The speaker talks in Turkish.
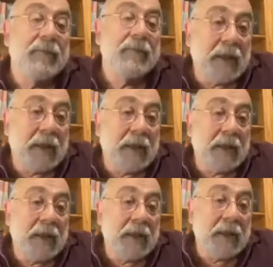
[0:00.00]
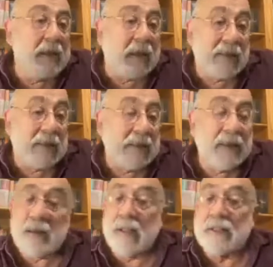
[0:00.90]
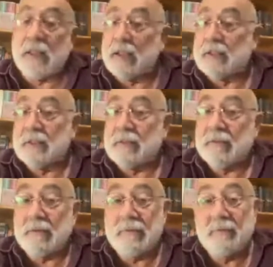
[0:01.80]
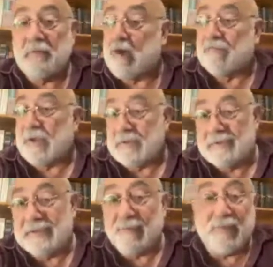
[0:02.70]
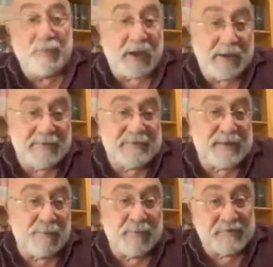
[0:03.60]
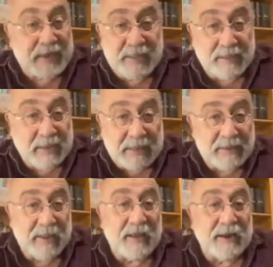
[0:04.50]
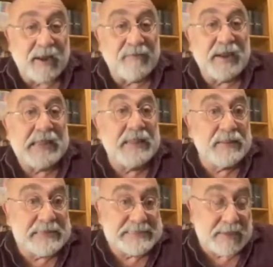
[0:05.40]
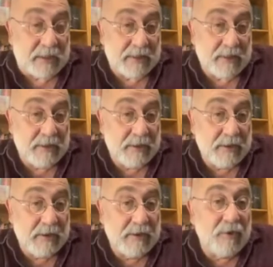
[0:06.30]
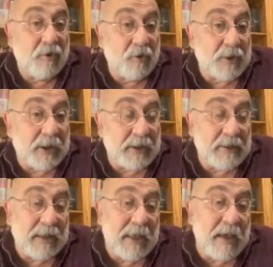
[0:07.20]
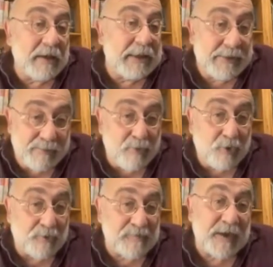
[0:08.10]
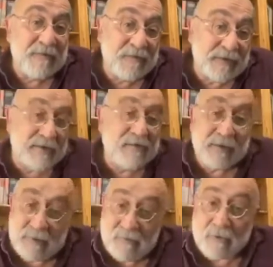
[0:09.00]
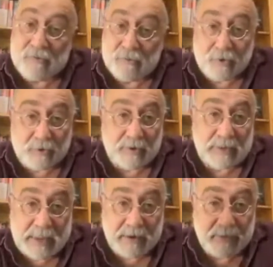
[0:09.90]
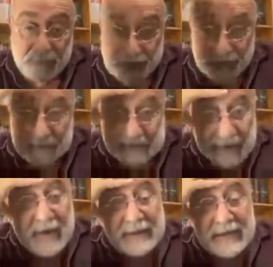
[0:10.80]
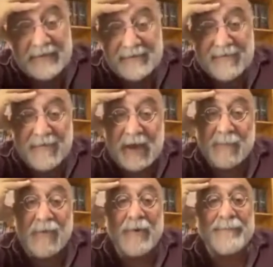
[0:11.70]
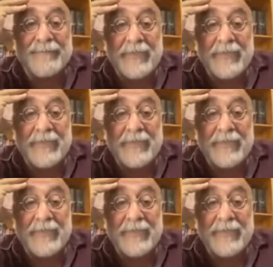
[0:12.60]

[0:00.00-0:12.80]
Ee, İran, İran'dan Afganistan mı Pakistan mı sen kendin karar ver. Hindistan. Oradan eğer girebiliyorsan Çin. Çin çok zor. Yani pek seyahate izin vermiyor.